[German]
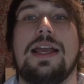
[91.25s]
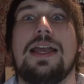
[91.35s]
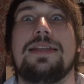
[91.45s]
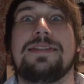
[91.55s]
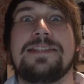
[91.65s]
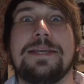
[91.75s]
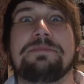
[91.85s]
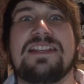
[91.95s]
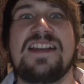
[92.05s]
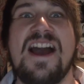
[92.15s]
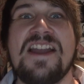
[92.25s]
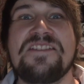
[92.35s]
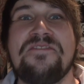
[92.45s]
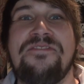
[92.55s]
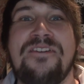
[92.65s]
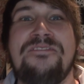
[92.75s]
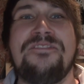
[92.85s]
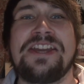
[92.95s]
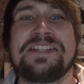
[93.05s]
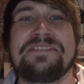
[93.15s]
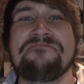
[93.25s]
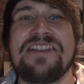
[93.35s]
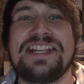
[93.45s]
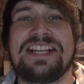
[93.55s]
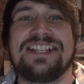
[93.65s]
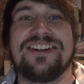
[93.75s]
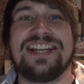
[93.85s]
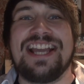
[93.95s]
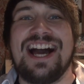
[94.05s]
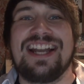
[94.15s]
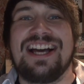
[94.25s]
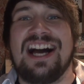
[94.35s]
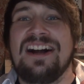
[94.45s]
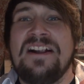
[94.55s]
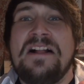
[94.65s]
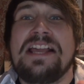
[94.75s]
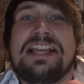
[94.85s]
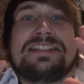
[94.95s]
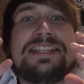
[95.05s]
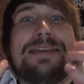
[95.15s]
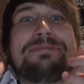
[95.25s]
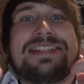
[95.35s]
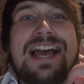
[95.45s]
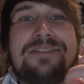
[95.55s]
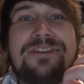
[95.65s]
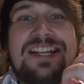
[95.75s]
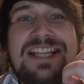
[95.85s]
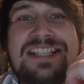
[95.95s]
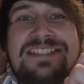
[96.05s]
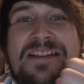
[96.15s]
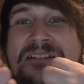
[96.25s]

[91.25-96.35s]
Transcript: Es gibt keine verfickten Midichlorianer. Es gibt sie einfach nicht.